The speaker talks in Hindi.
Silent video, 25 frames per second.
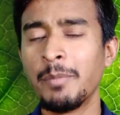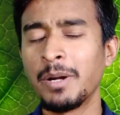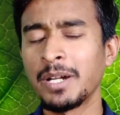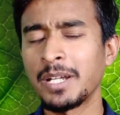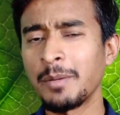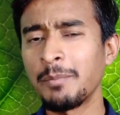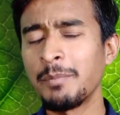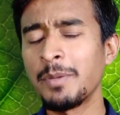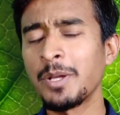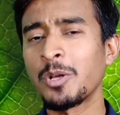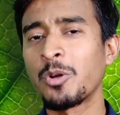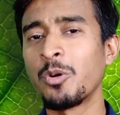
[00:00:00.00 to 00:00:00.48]

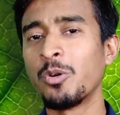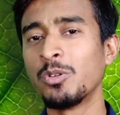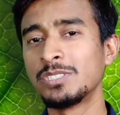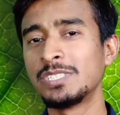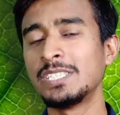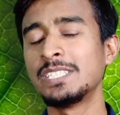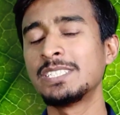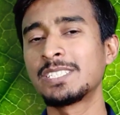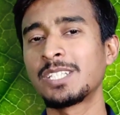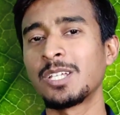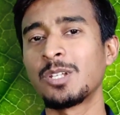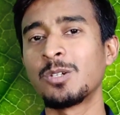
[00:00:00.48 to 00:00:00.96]
बट अब मैं
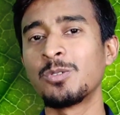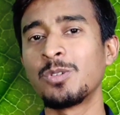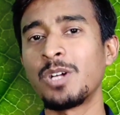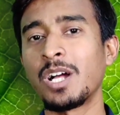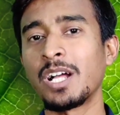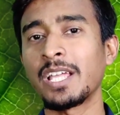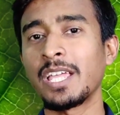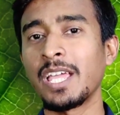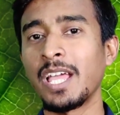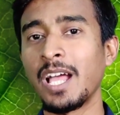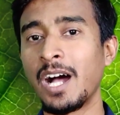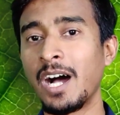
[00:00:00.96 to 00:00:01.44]
कोशिश
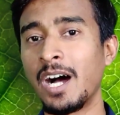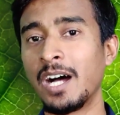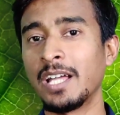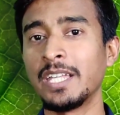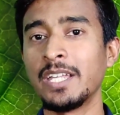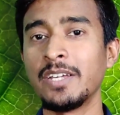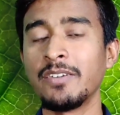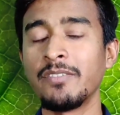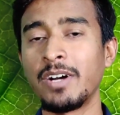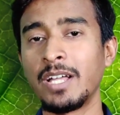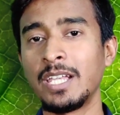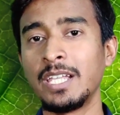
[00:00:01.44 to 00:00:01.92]
करूँगा कि
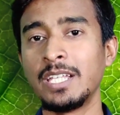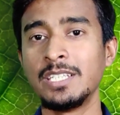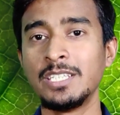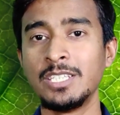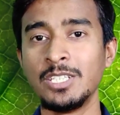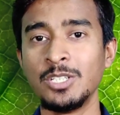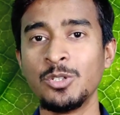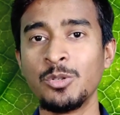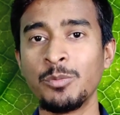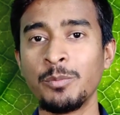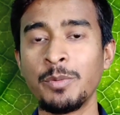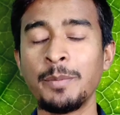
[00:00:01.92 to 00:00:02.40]
आने वाले
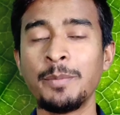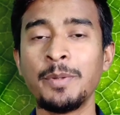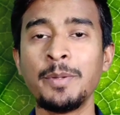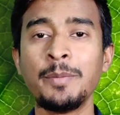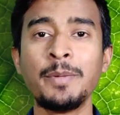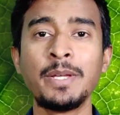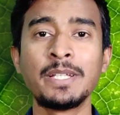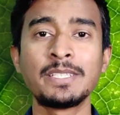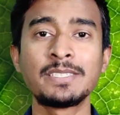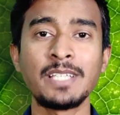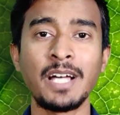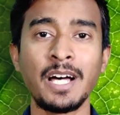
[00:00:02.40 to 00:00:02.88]
दिनों में
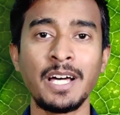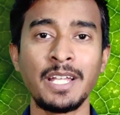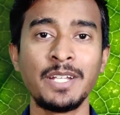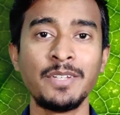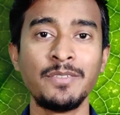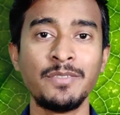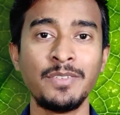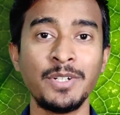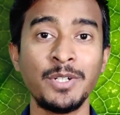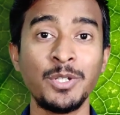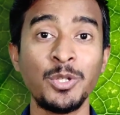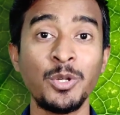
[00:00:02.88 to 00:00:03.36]
भी मैं
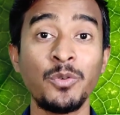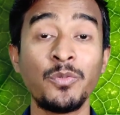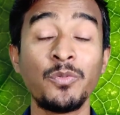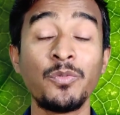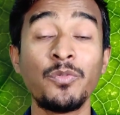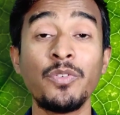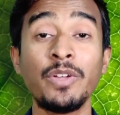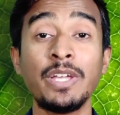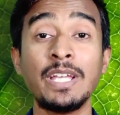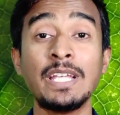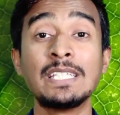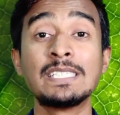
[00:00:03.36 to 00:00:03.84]
सारे वीडियो
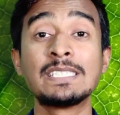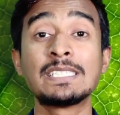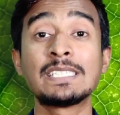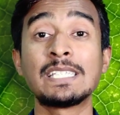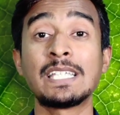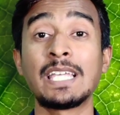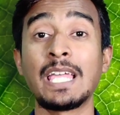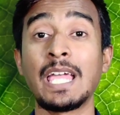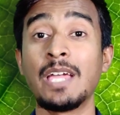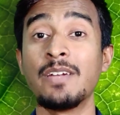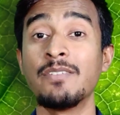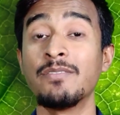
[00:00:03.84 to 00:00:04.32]
फेस
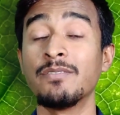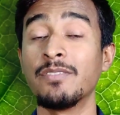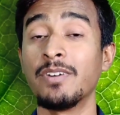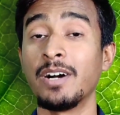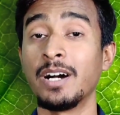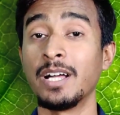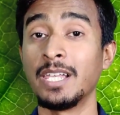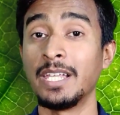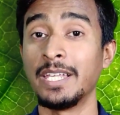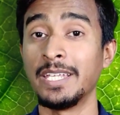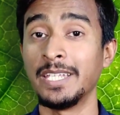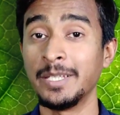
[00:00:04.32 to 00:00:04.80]
कैम
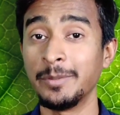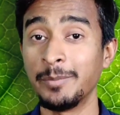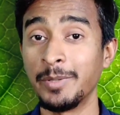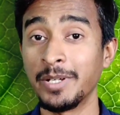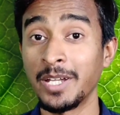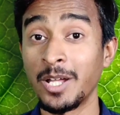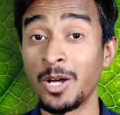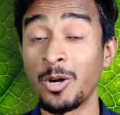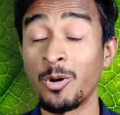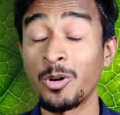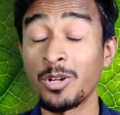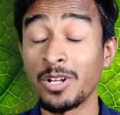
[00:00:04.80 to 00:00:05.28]
वाले ही
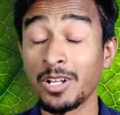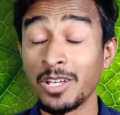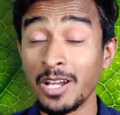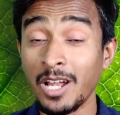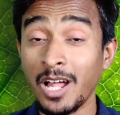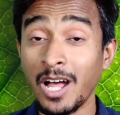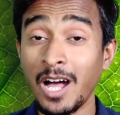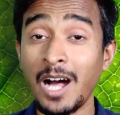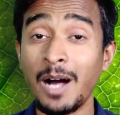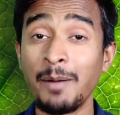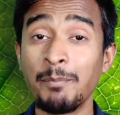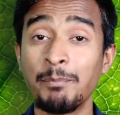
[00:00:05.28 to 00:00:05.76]
बनाऊँ और
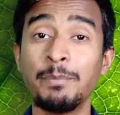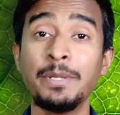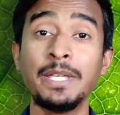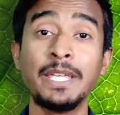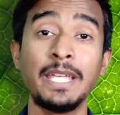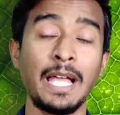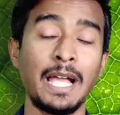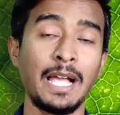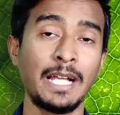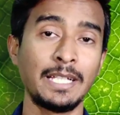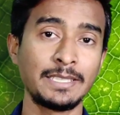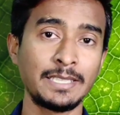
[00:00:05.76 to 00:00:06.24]
अगर आप
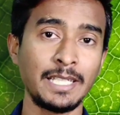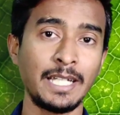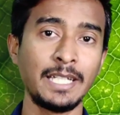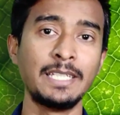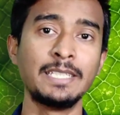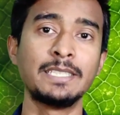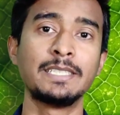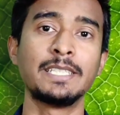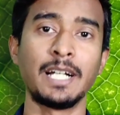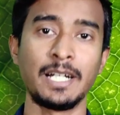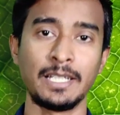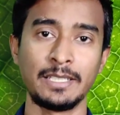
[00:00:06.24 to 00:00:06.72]
भी ऐसा
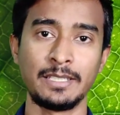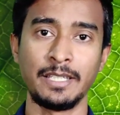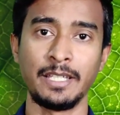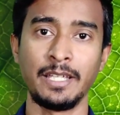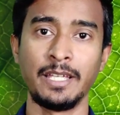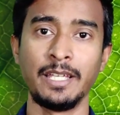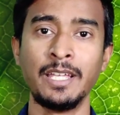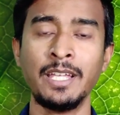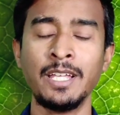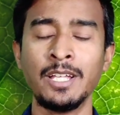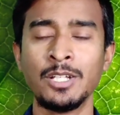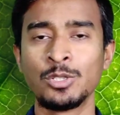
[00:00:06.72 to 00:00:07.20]
ही
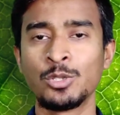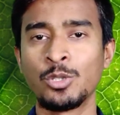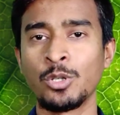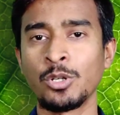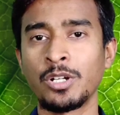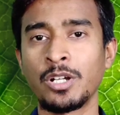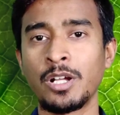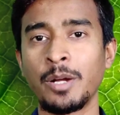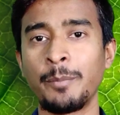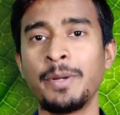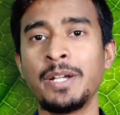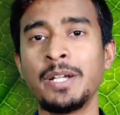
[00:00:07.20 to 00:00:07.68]
चाहते हैं
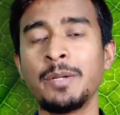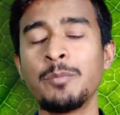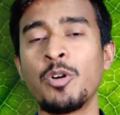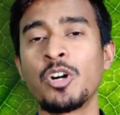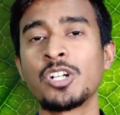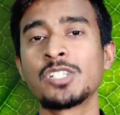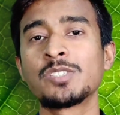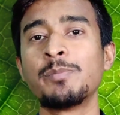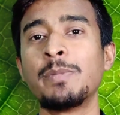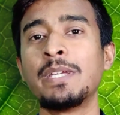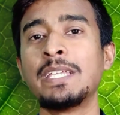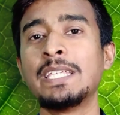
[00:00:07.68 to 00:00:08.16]
तो कमेंट
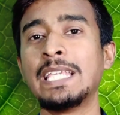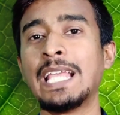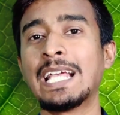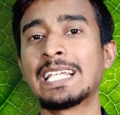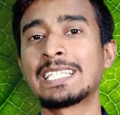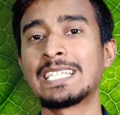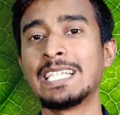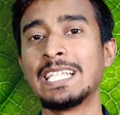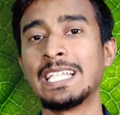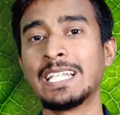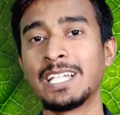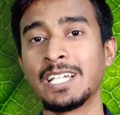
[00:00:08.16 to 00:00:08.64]
बॉक्स में
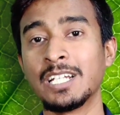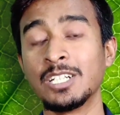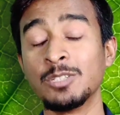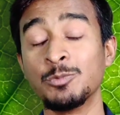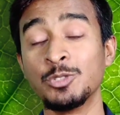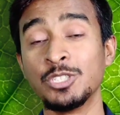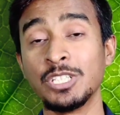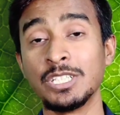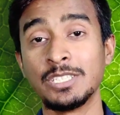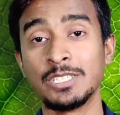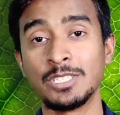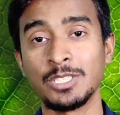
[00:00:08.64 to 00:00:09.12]
येस लिख कर
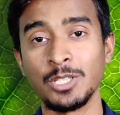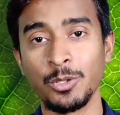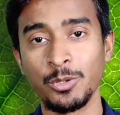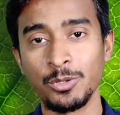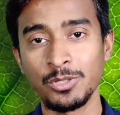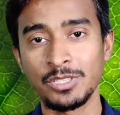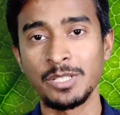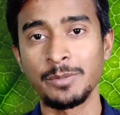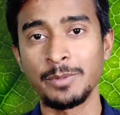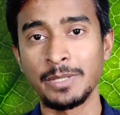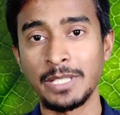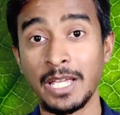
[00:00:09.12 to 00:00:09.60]
मुझे
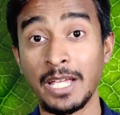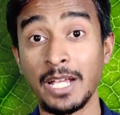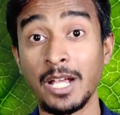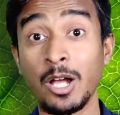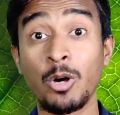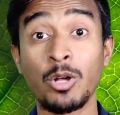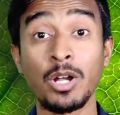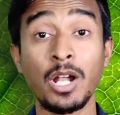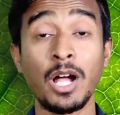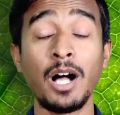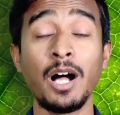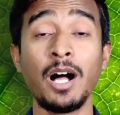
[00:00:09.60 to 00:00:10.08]
जोर से
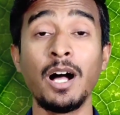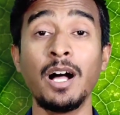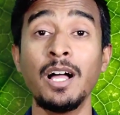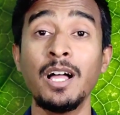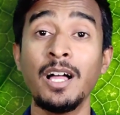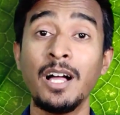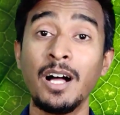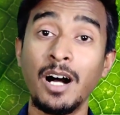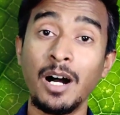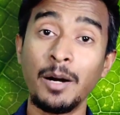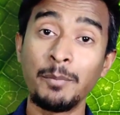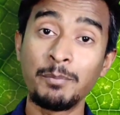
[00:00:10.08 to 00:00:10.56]
बताएगा और हाँ
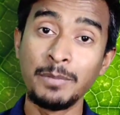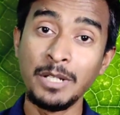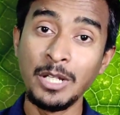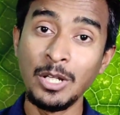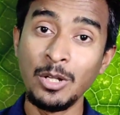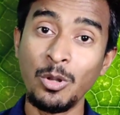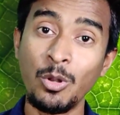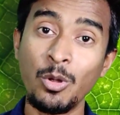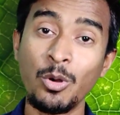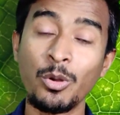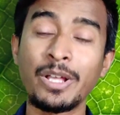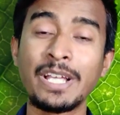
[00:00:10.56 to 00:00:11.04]

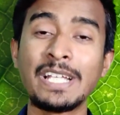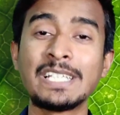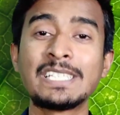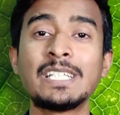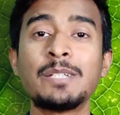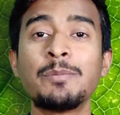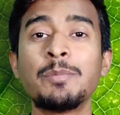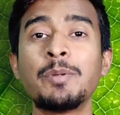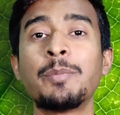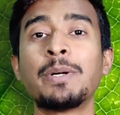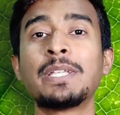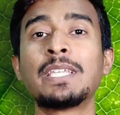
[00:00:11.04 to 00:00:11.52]
अपनी
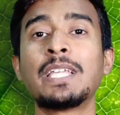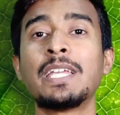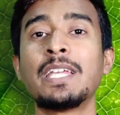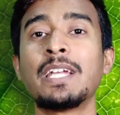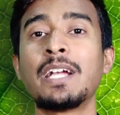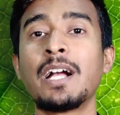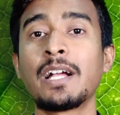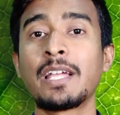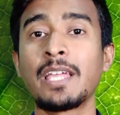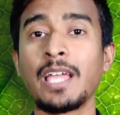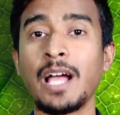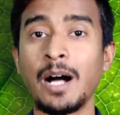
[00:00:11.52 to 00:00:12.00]
लोकेशन भी
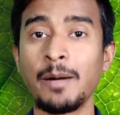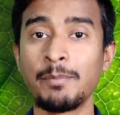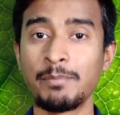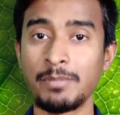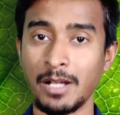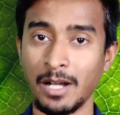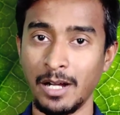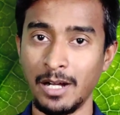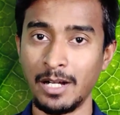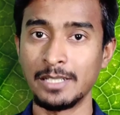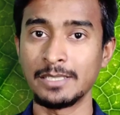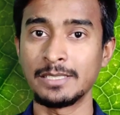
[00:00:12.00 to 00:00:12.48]
बताइएगा कि
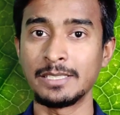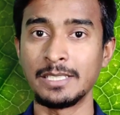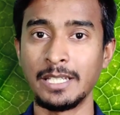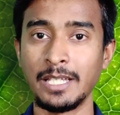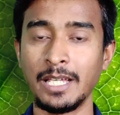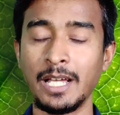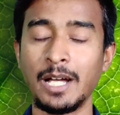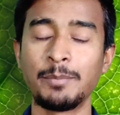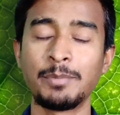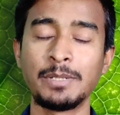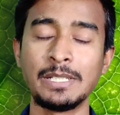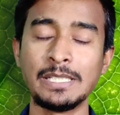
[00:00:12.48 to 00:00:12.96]
आप कहाँ
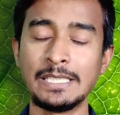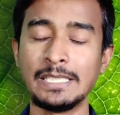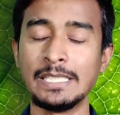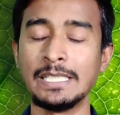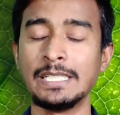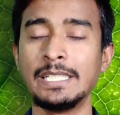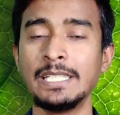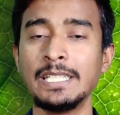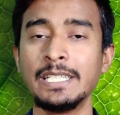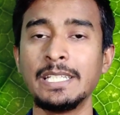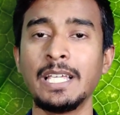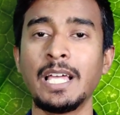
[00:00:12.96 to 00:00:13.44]
से हैं आपकी
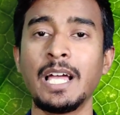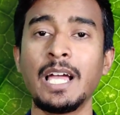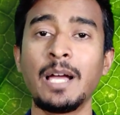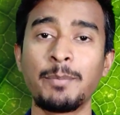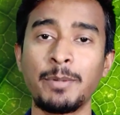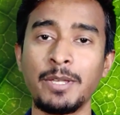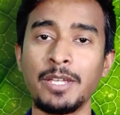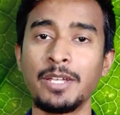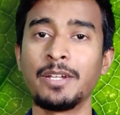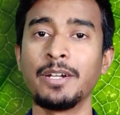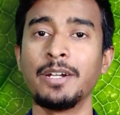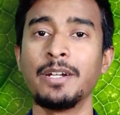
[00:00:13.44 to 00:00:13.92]
सिटी क्या है
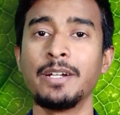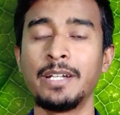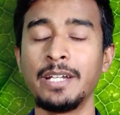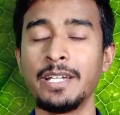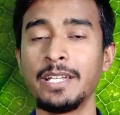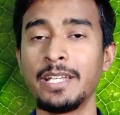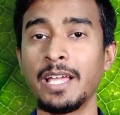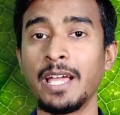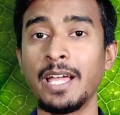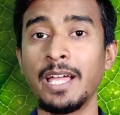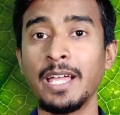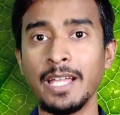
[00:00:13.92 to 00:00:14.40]
आपकी
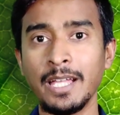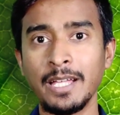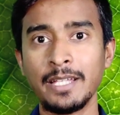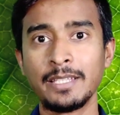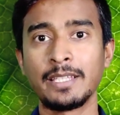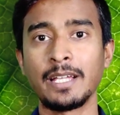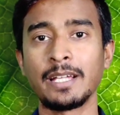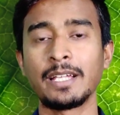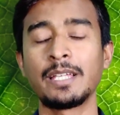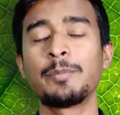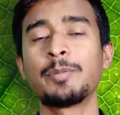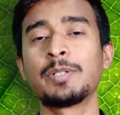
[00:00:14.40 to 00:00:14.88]
कंट्री क्या है
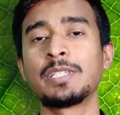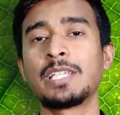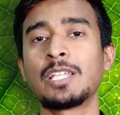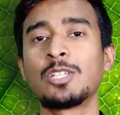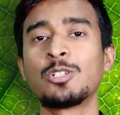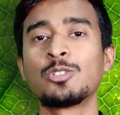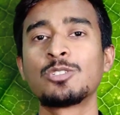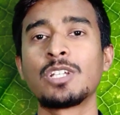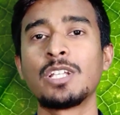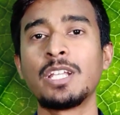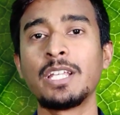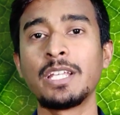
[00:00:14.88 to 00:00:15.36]
ताकि
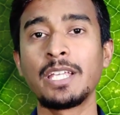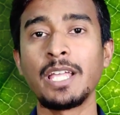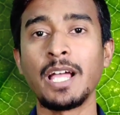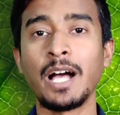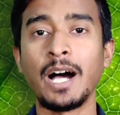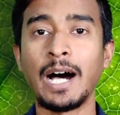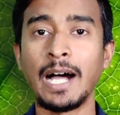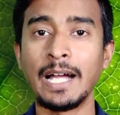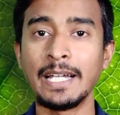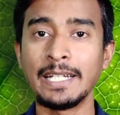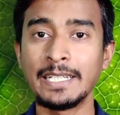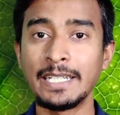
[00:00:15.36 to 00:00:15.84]
पता तो चले कि
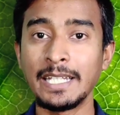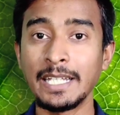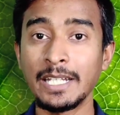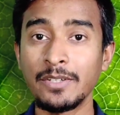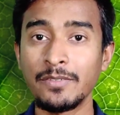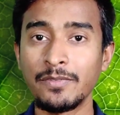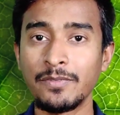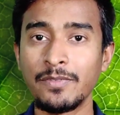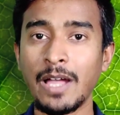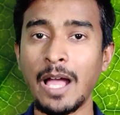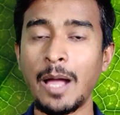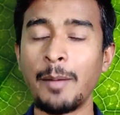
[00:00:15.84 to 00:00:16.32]
आई
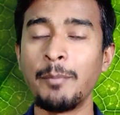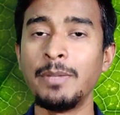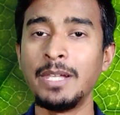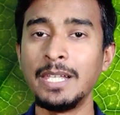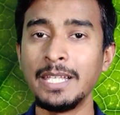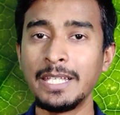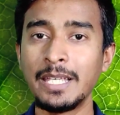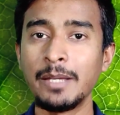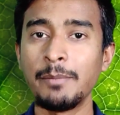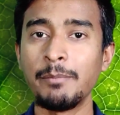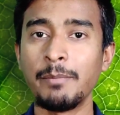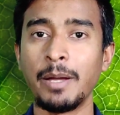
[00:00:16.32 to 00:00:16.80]
टेक
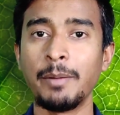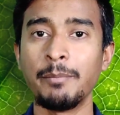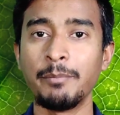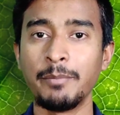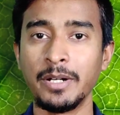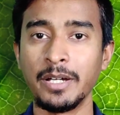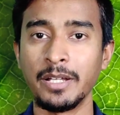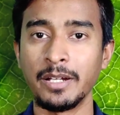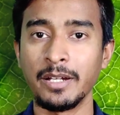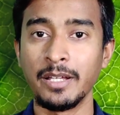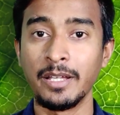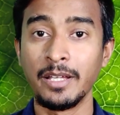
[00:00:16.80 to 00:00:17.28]
फैमिली के
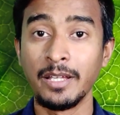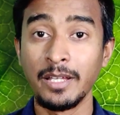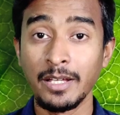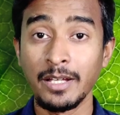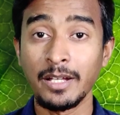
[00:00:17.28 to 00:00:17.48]
मेम्बर